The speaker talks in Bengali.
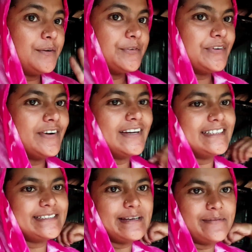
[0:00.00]
হ্যালো
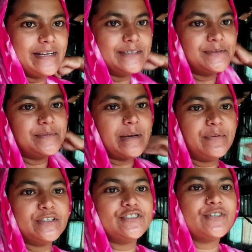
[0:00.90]
রিওয়ান আসসালামু আলাইকুম
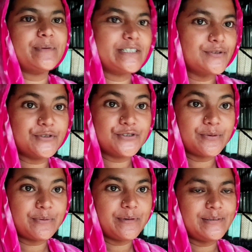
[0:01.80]
কেমন আছো সবাই আশা করছি
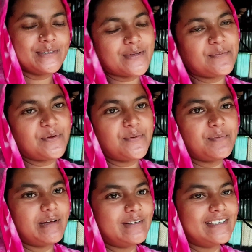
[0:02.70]
সবাই ভালো আছো আমিও
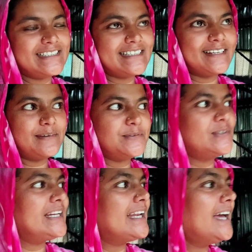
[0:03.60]
খুব ভালো আছি
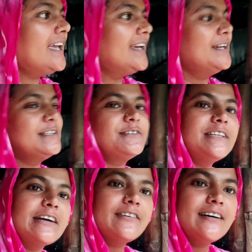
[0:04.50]
আলহামদুলিল্লাহ
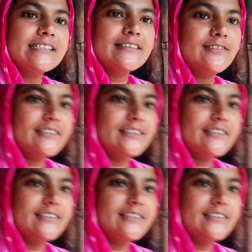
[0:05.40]
তো দেখো আজকের